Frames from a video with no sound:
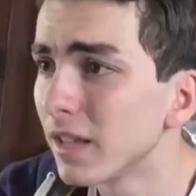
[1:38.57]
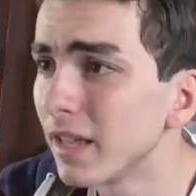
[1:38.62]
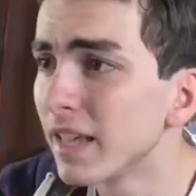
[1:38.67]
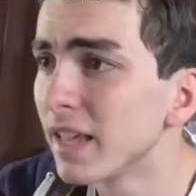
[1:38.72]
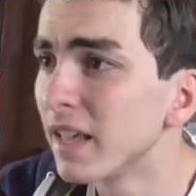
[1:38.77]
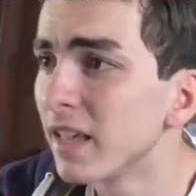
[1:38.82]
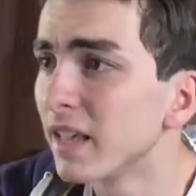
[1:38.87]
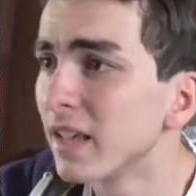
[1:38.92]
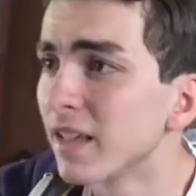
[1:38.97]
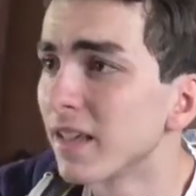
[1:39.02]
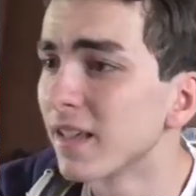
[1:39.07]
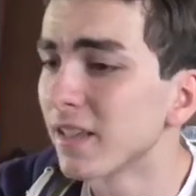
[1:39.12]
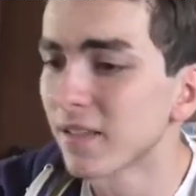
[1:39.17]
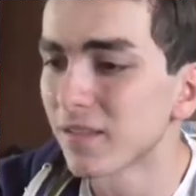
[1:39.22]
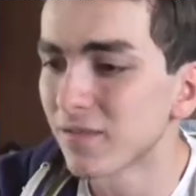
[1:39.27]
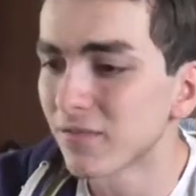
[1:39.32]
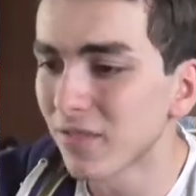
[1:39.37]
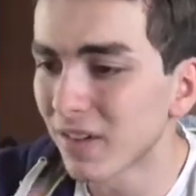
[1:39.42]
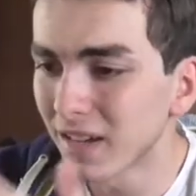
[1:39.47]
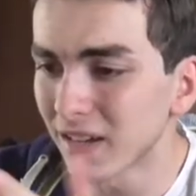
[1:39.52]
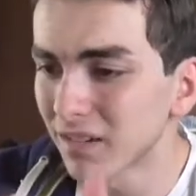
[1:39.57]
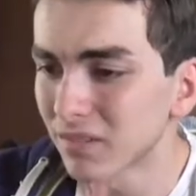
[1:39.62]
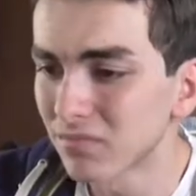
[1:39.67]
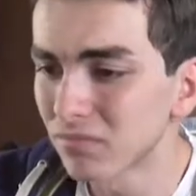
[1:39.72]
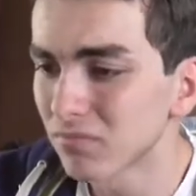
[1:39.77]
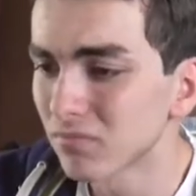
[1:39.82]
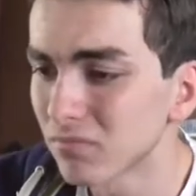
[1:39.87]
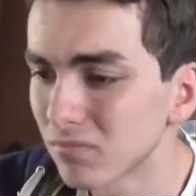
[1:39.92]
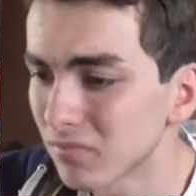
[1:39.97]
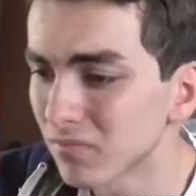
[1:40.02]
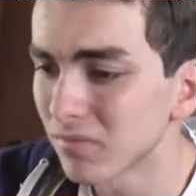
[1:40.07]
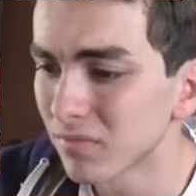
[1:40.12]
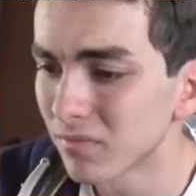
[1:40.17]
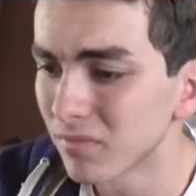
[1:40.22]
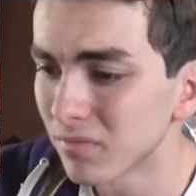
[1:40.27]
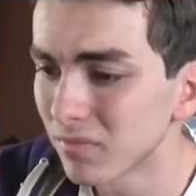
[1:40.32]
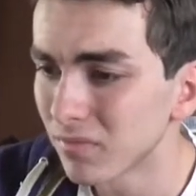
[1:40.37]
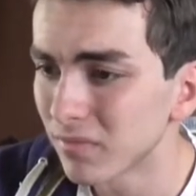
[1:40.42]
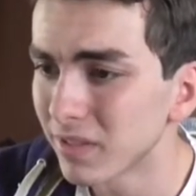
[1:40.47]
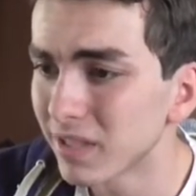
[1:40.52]
Et, enfin,
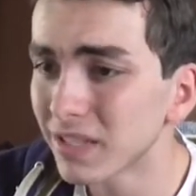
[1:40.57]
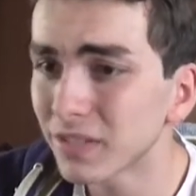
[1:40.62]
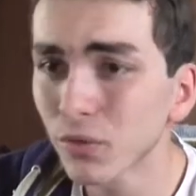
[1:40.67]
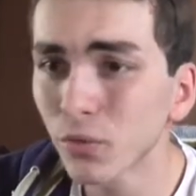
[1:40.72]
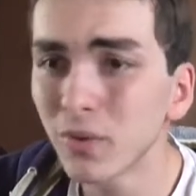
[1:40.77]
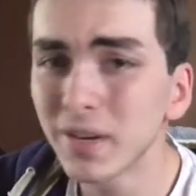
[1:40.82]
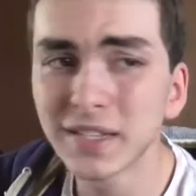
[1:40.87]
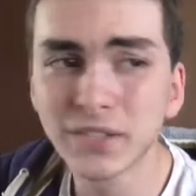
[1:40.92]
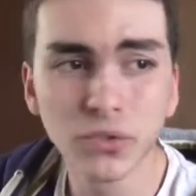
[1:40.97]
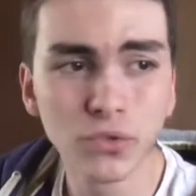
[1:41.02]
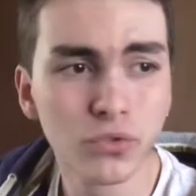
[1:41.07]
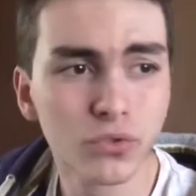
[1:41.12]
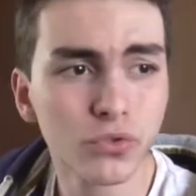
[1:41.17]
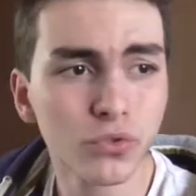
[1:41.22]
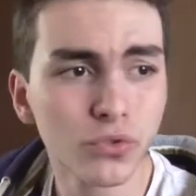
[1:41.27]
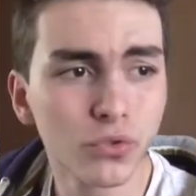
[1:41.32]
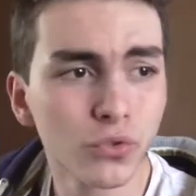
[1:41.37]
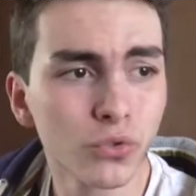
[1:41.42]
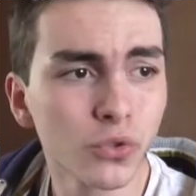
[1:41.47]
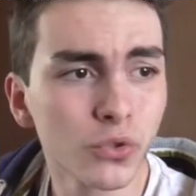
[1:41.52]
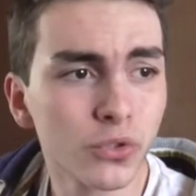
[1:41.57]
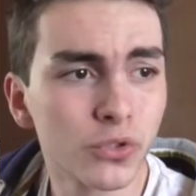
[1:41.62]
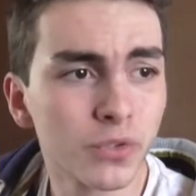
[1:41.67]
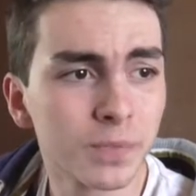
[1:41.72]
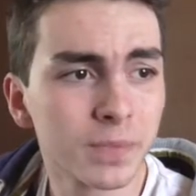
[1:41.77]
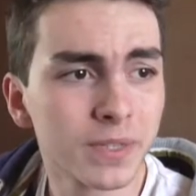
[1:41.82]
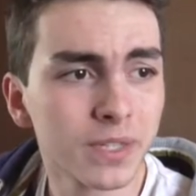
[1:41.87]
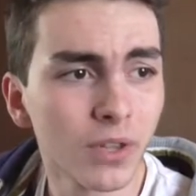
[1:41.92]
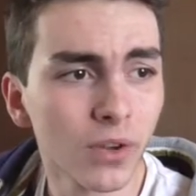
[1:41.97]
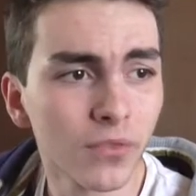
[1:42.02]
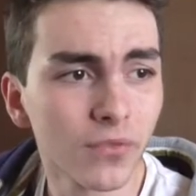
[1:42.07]
ils sont où les autres Zutus, petit